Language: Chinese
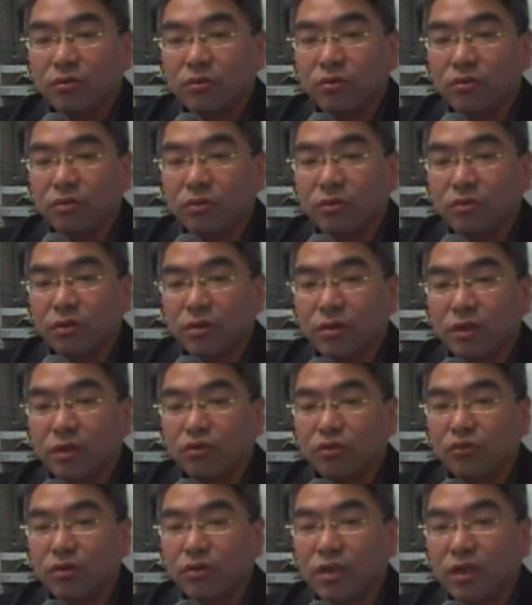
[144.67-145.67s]
如果说
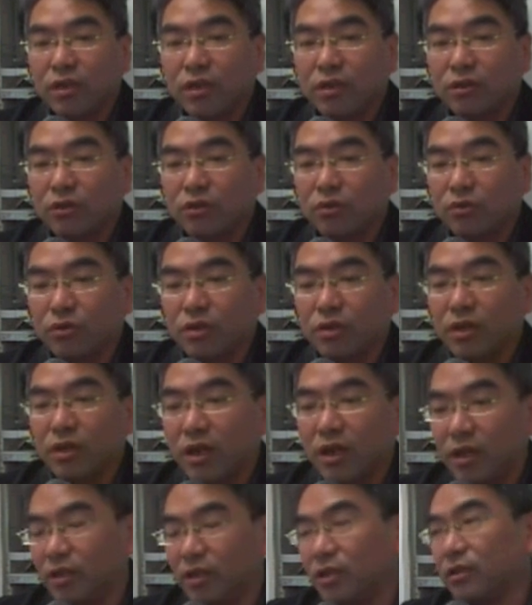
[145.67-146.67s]
你出现的都
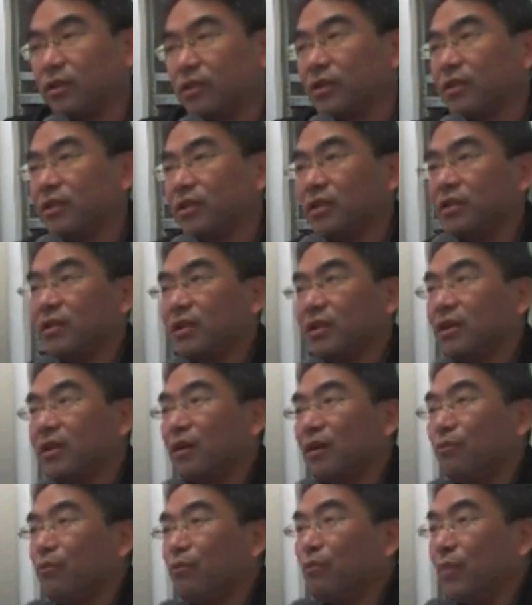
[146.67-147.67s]
是黑色的字，
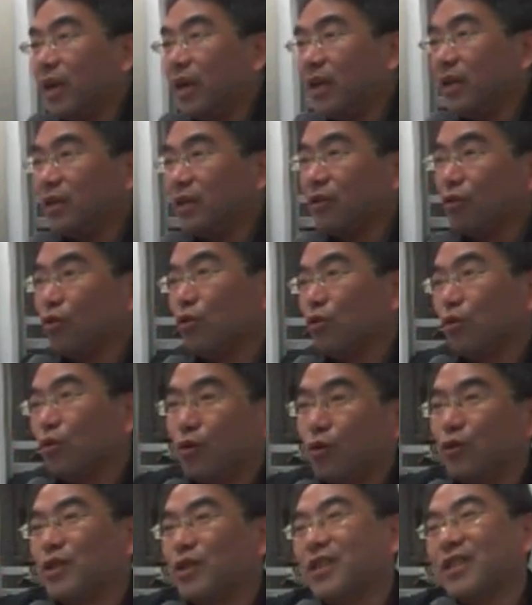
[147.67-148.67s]
没
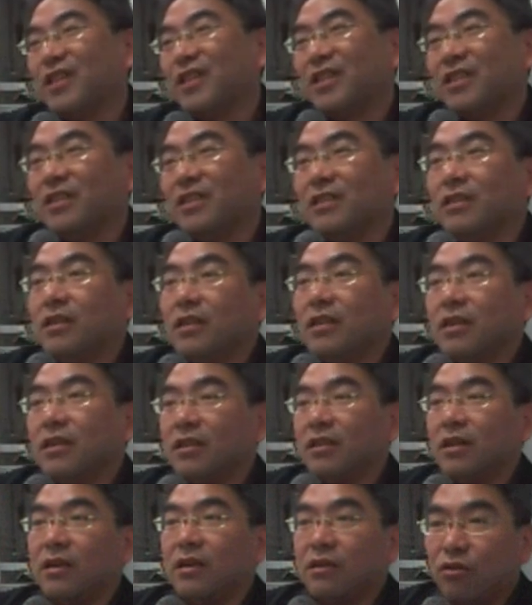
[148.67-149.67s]
有红色的字，
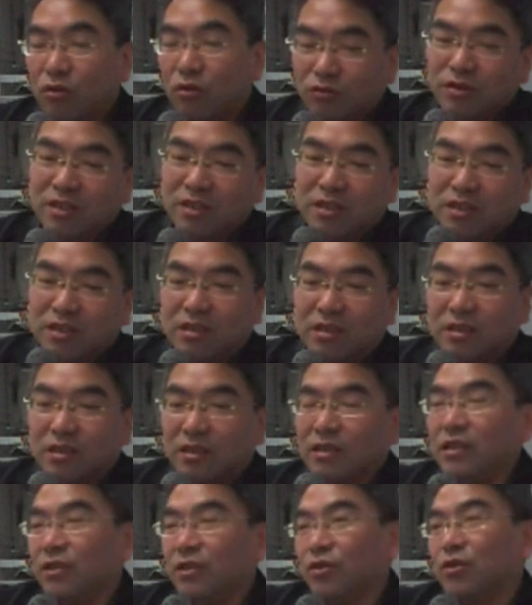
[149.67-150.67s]
那恭喜
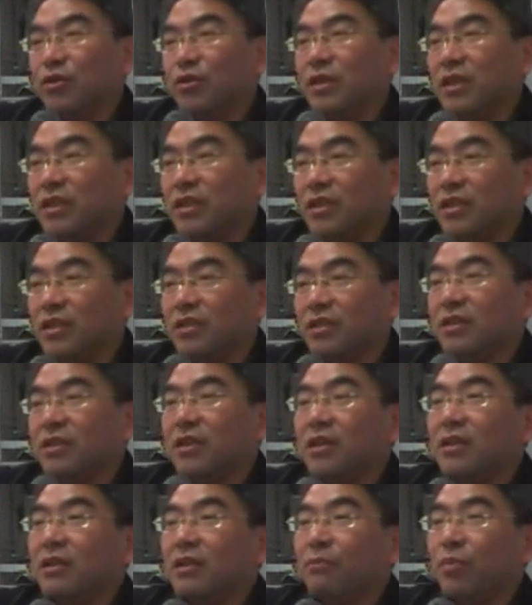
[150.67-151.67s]
你，你就已
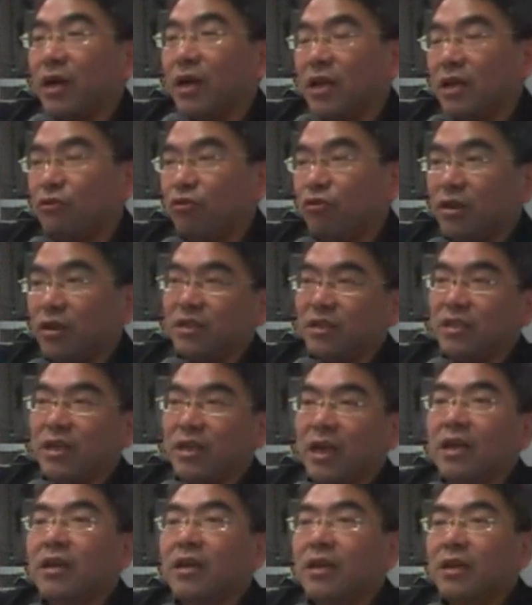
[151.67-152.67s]
经把它 run
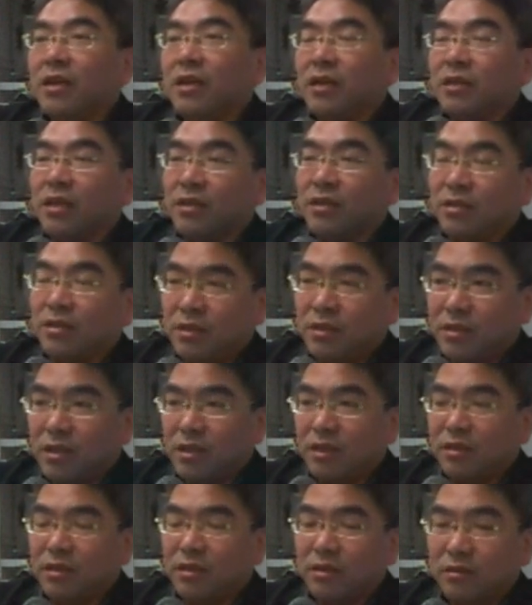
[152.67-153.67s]
起来。那实
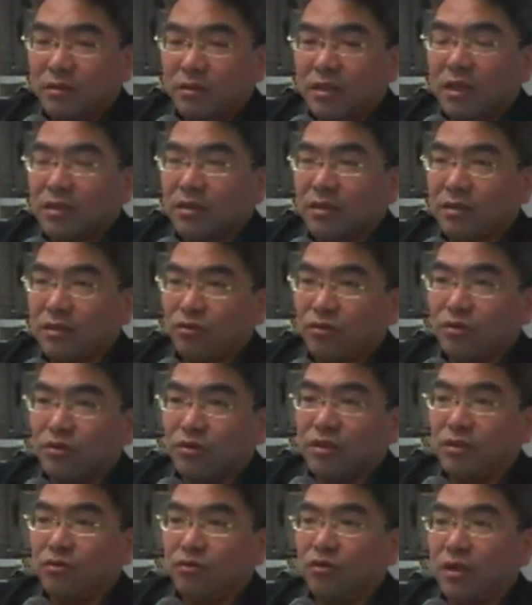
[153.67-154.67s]
际上呢，它这个时
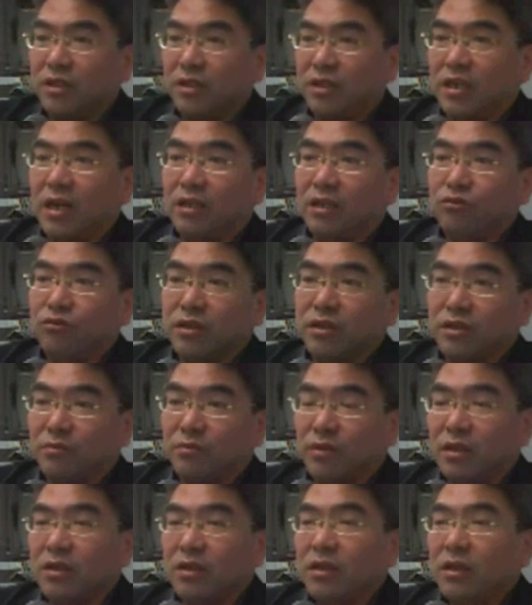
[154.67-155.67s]
候是 run 起来
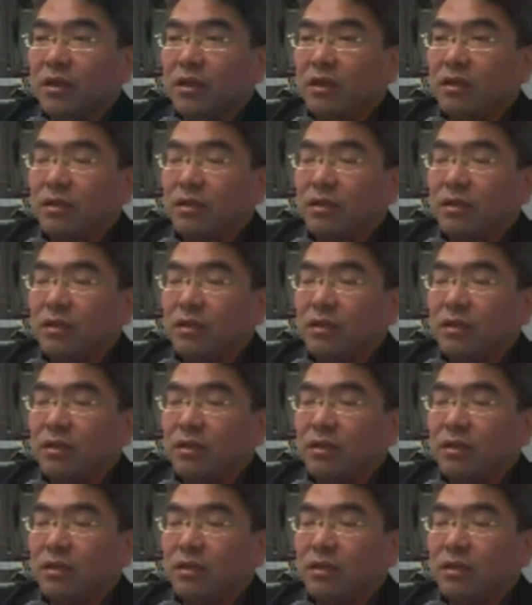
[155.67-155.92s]
run 什么？